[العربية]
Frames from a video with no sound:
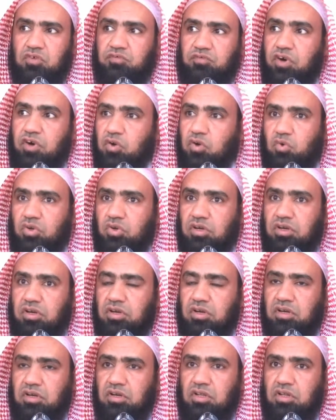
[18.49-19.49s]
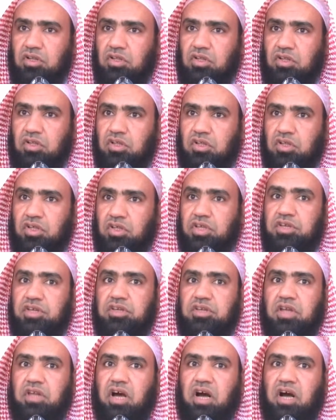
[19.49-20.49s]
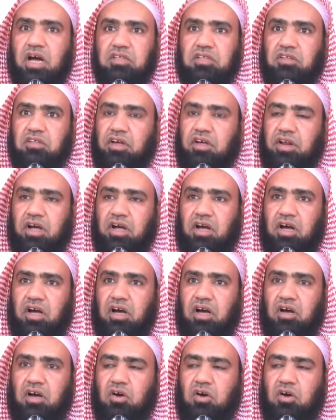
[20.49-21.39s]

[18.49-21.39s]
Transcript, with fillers: فقل إن خطرها